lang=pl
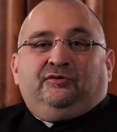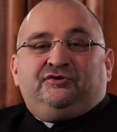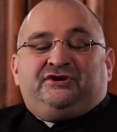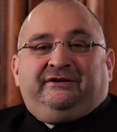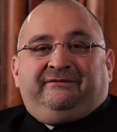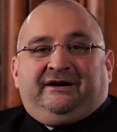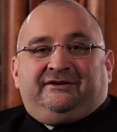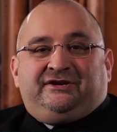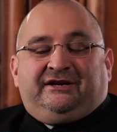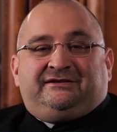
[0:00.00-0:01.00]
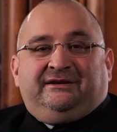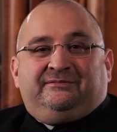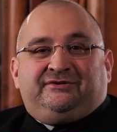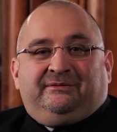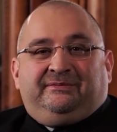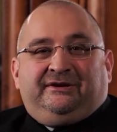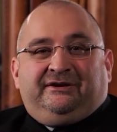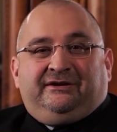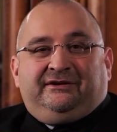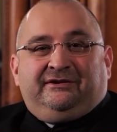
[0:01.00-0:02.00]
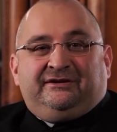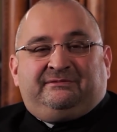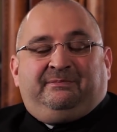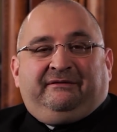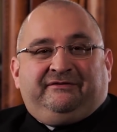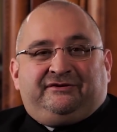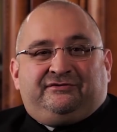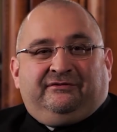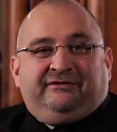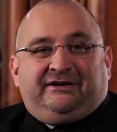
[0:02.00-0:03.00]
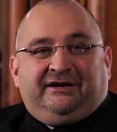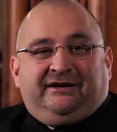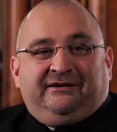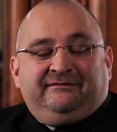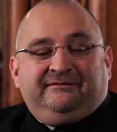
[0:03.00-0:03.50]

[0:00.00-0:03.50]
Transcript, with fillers: używa czasem, żeby zbawić człowieka